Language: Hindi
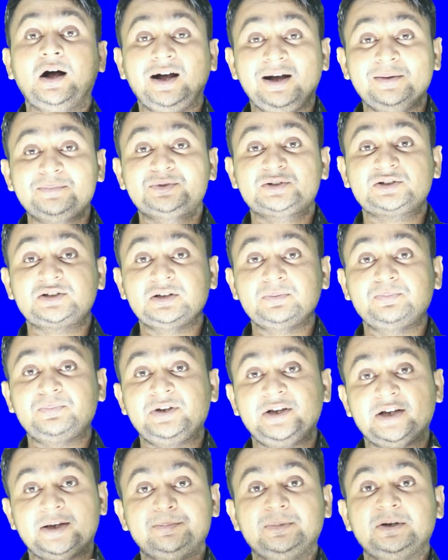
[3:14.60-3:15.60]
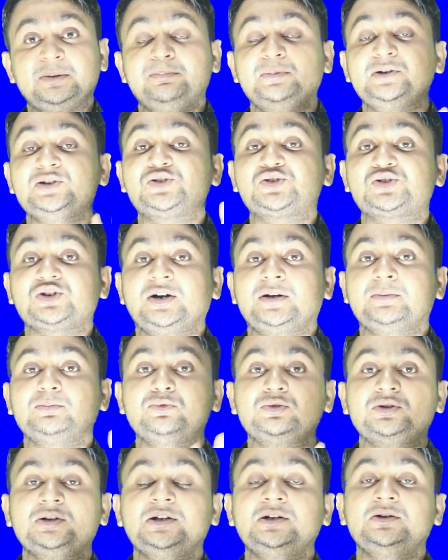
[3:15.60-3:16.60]
आप सिर्फ एक मिनट में चार
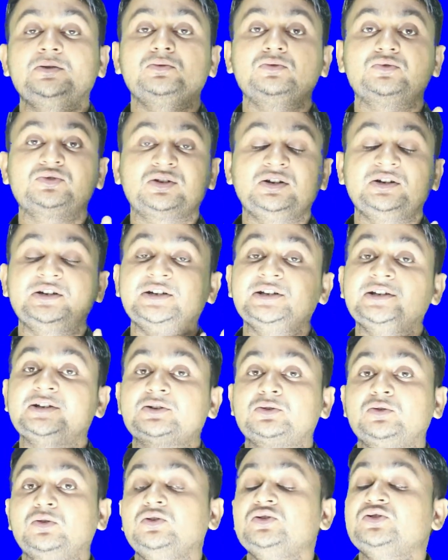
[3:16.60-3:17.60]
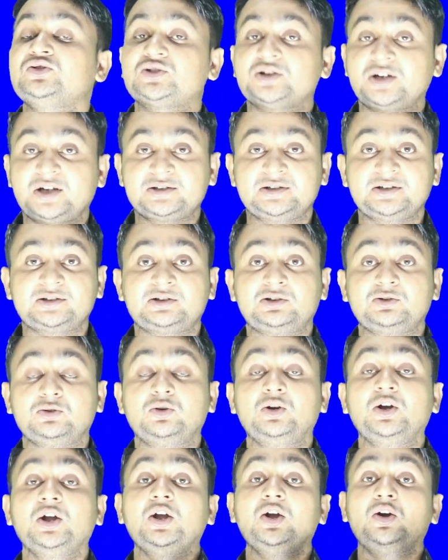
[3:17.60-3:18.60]
बूंदे उस लेडीज़ को चढ़ा सकते
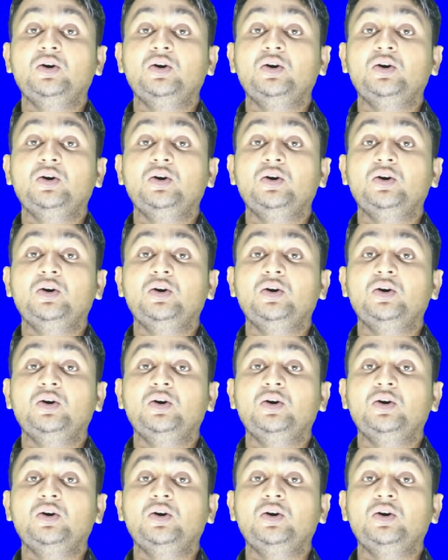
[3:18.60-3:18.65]
हो